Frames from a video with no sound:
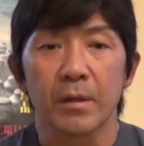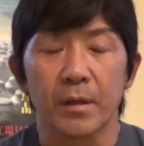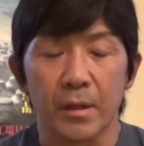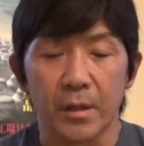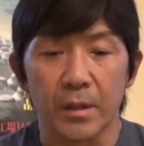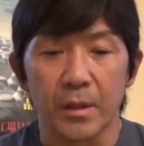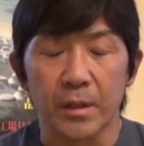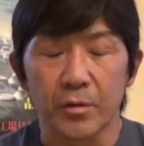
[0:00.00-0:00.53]

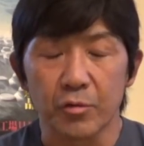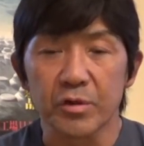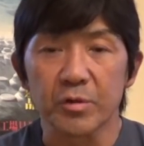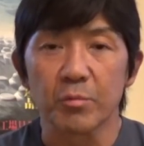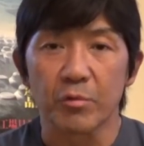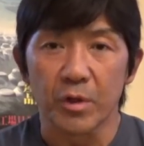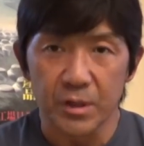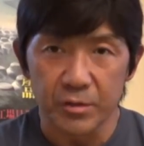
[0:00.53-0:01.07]
えー、とに
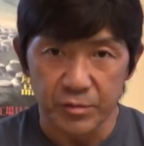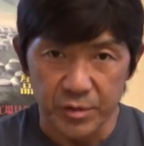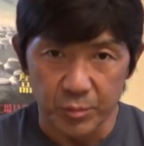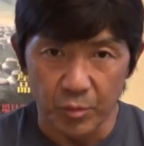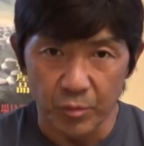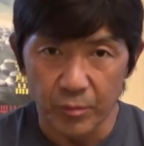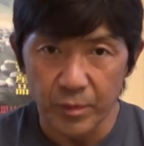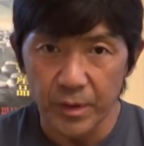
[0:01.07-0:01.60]
もかくに
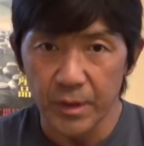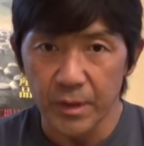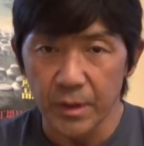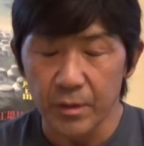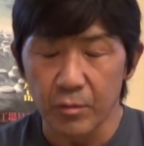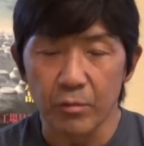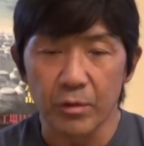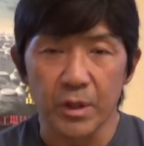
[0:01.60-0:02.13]
も、
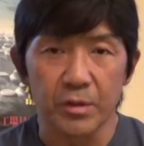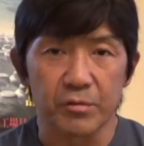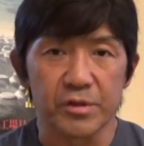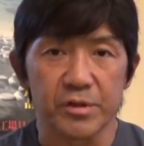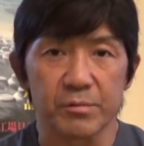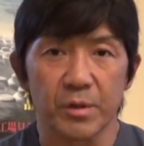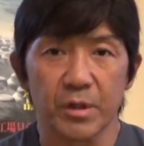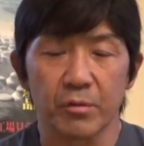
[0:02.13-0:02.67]
えー、今回の
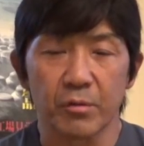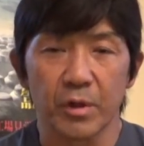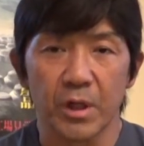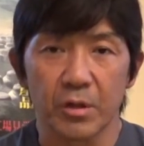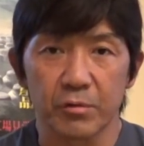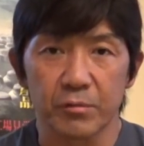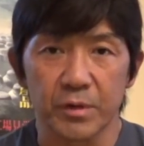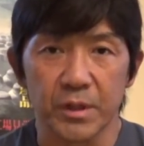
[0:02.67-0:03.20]
渋谷の
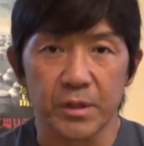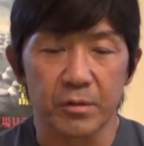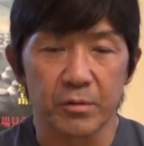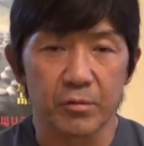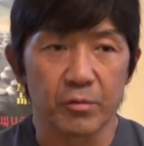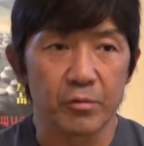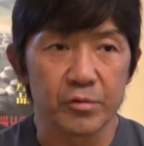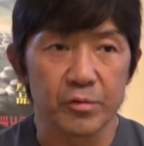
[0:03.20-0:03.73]

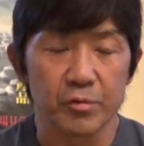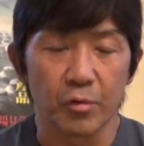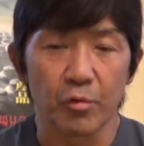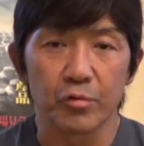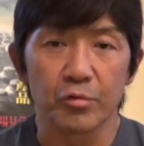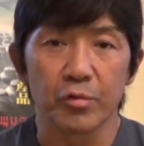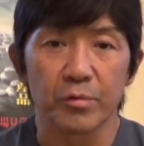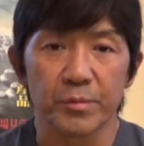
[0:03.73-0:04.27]
ハロウィンのその
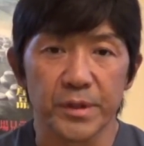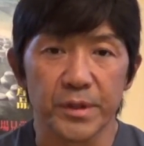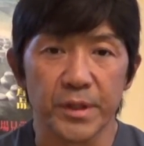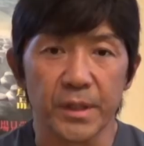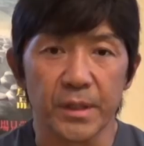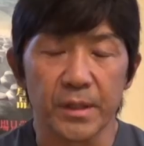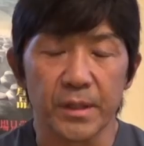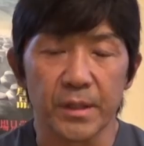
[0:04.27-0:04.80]
報道を見
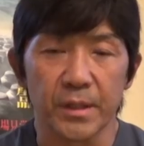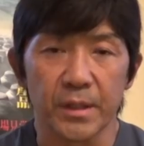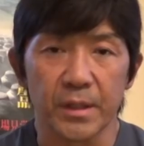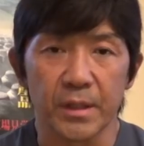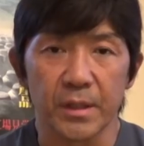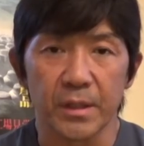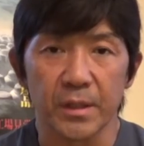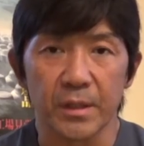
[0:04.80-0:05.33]
て、
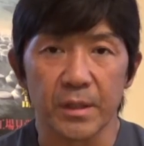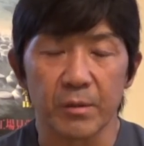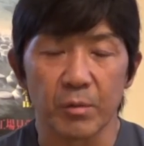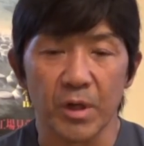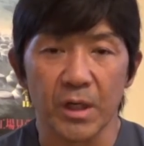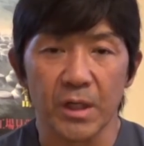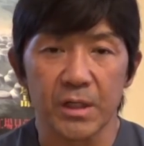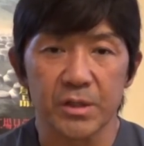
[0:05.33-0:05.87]
えー、
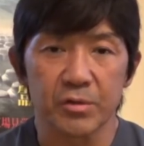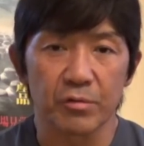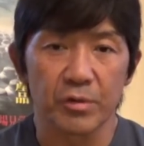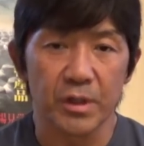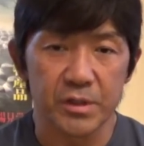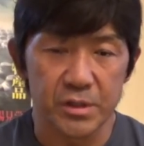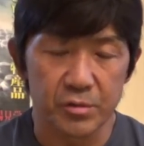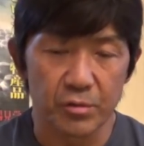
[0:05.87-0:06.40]
若い人
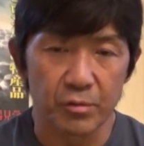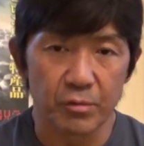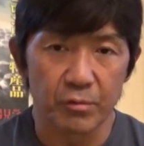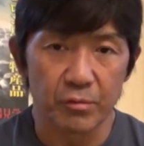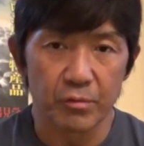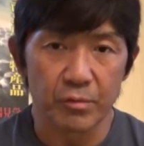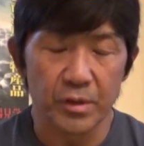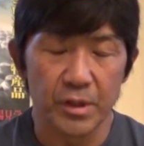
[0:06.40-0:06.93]
たち
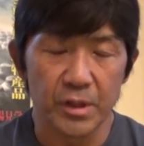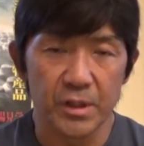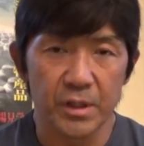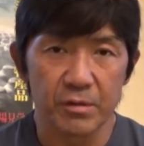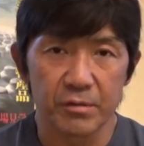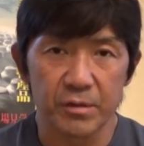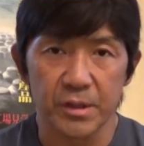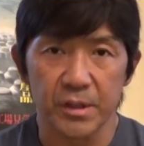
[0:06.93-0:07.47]
の
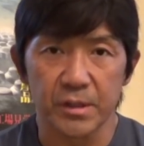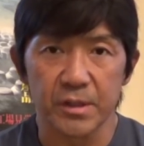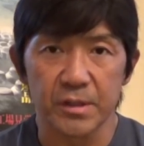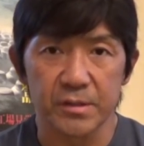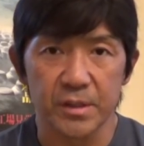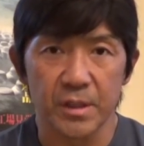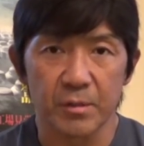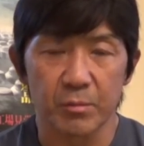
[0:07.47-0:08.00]
エネルギーで
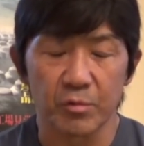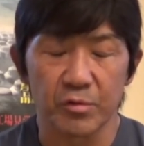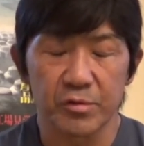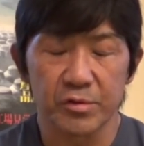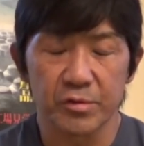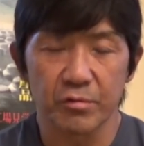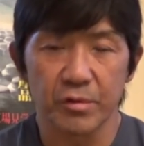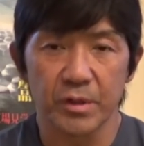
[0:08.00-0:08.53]
すねもの
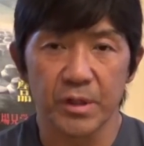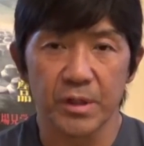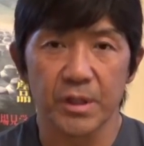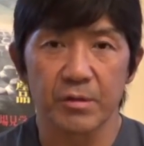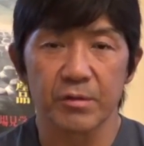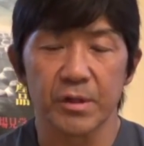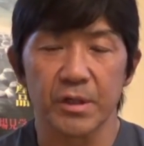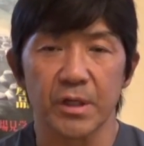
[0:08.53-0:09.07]
すごい
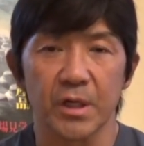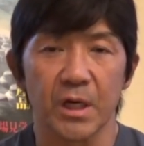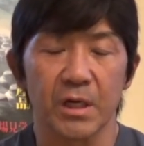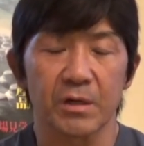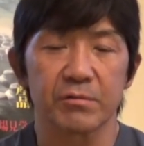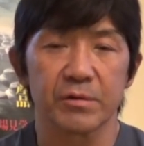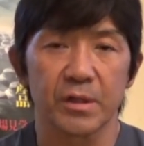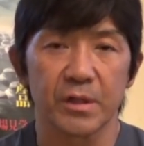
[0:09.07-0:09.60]
エネルギーがあ
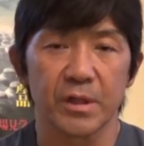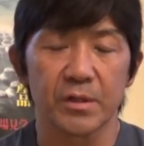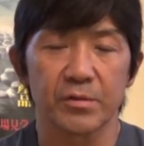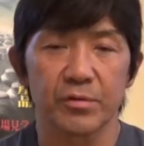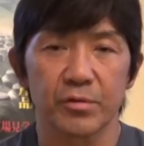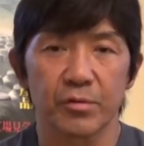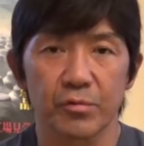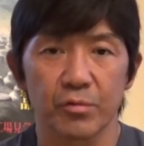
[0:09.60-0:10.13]
るんだなっ
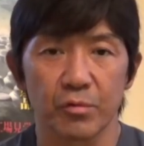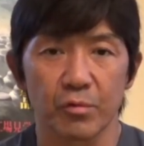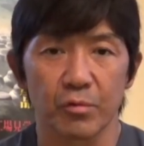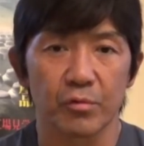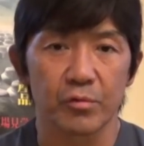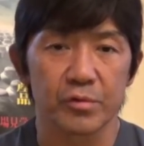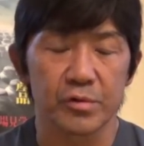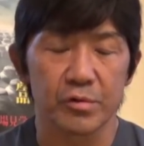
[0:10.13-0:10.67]
ていうこと
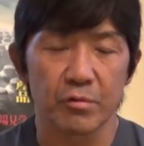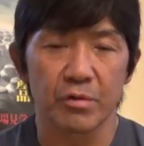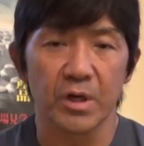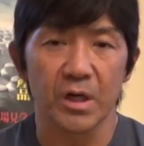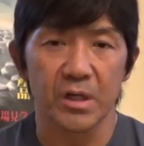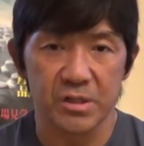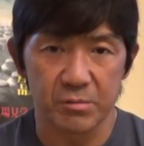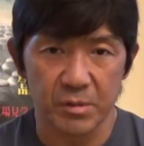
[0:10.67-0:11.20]
をすごく
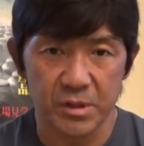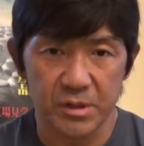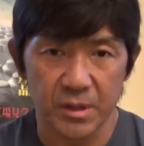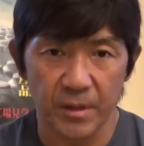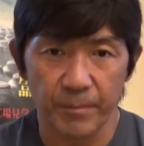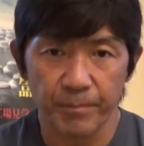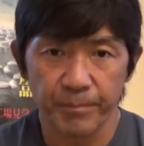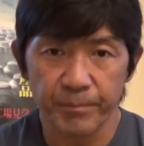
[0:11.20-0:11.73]
感じまし
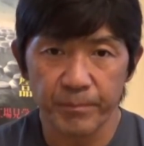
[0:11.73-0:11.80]
た